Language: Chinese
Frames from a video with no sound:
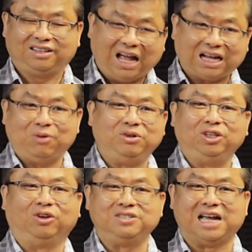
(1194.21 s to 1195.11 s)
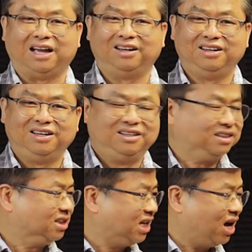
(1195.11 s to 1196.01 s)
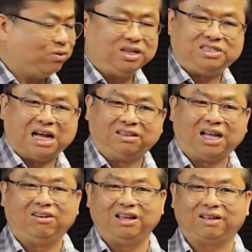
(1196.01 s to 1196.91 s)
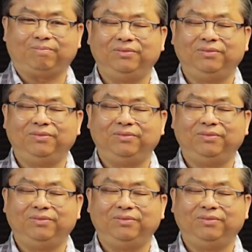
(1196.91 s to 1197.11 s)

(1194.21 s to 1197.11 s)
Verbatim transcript: 他跟我一同讲。 那他会讲到呢，